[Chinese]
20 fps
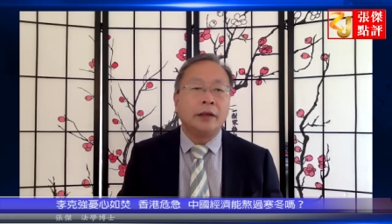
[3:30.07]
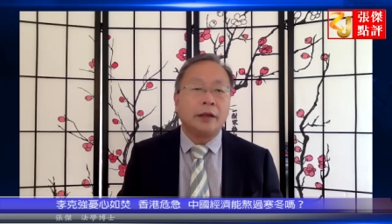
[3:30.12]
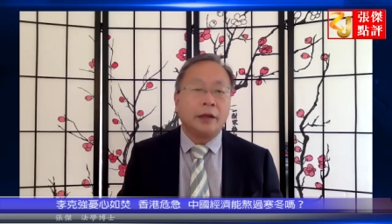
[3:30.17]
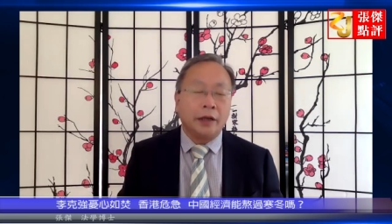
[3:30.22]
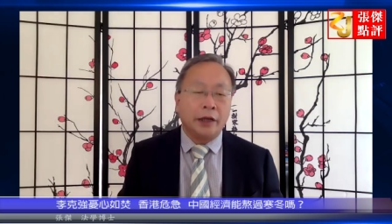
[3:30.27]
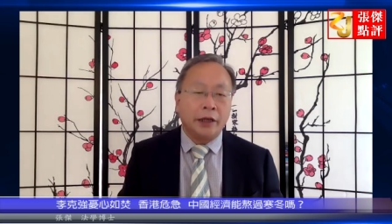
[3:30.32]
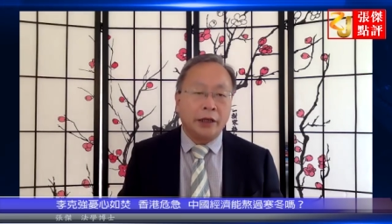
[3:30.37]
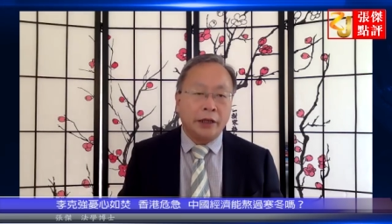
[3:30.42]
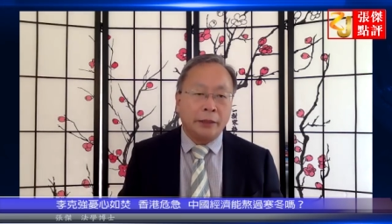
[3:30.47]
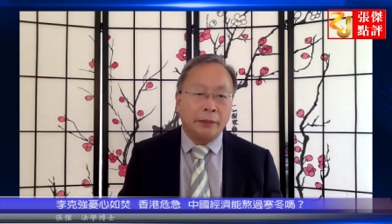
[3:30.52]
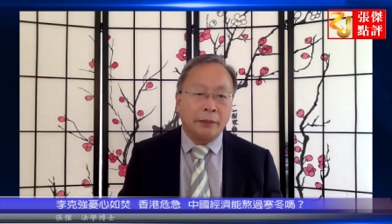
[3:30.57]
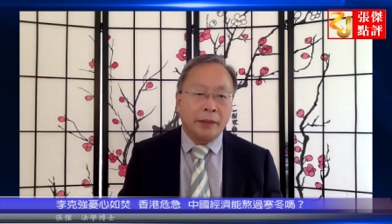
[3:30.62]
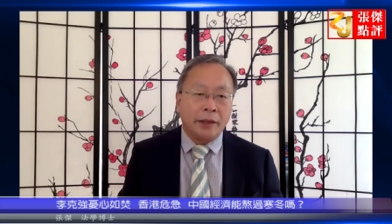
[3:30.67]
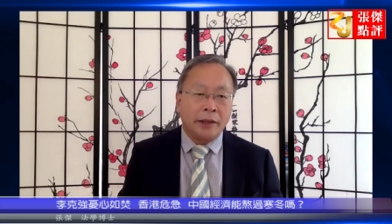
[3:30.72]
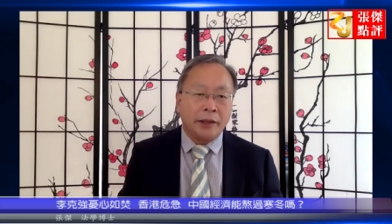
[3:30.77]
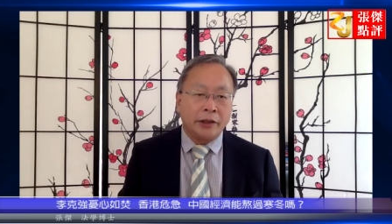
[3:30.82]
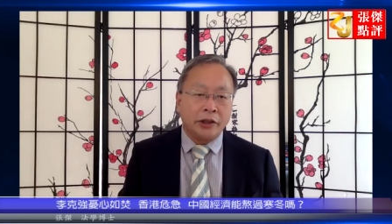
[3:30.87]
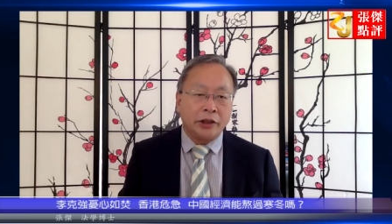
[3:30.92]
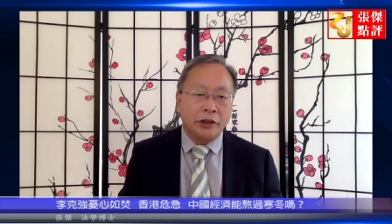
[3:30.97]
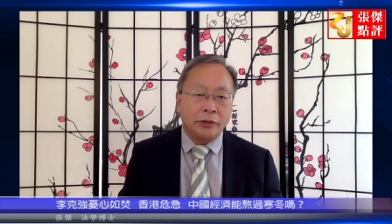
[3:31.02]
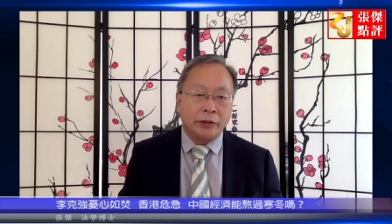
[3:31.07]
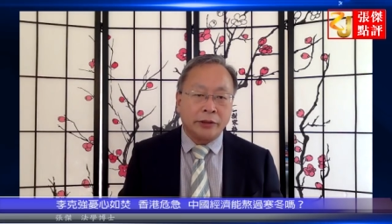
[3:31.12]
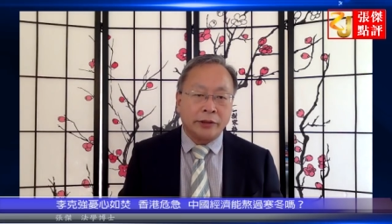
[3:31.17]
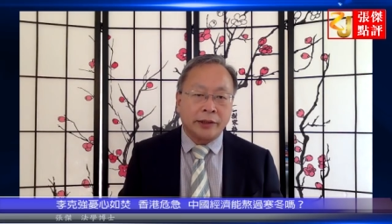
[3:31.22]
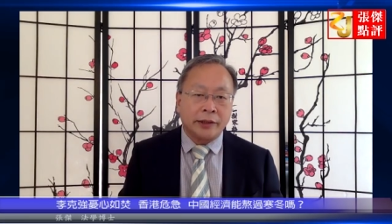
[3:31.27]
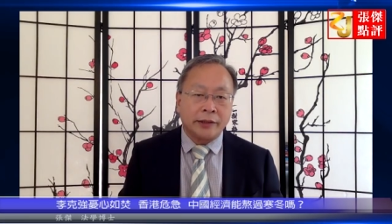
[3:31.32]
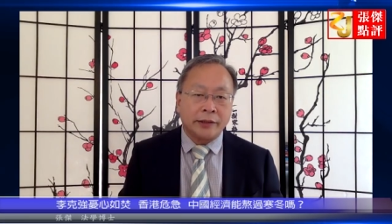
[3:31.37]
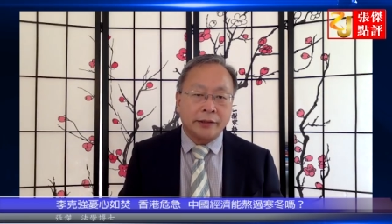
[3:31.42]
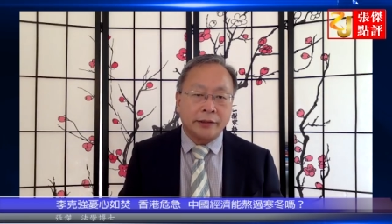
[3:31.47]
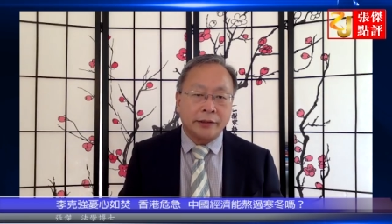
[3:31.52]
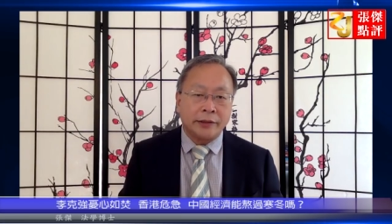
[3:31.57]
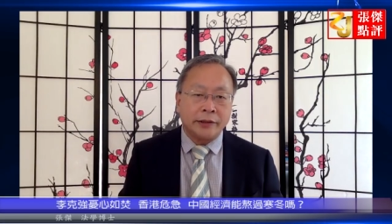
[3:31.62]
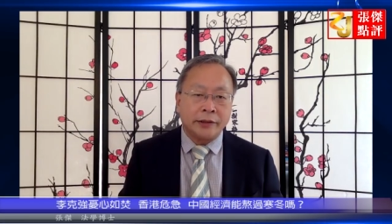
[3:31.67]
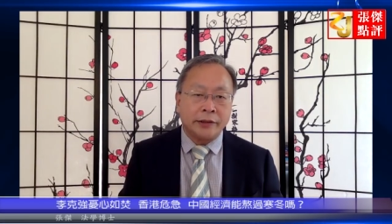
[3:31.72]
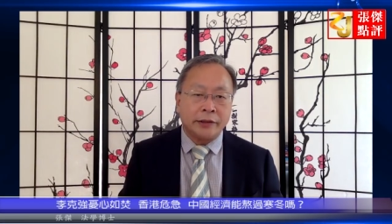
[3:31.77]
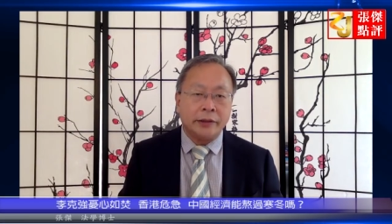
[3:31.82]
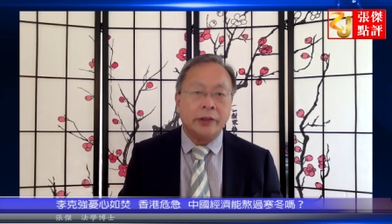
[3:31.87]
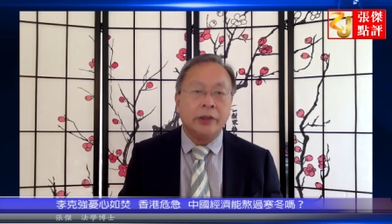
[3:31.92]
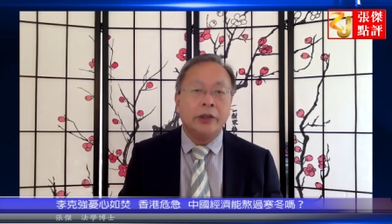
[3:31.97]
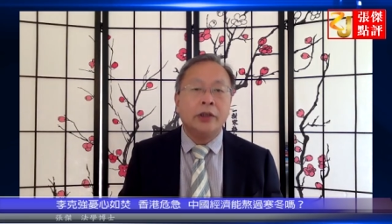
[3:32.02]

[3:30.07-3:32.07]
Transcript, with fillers: 二零一八年七月三十一日。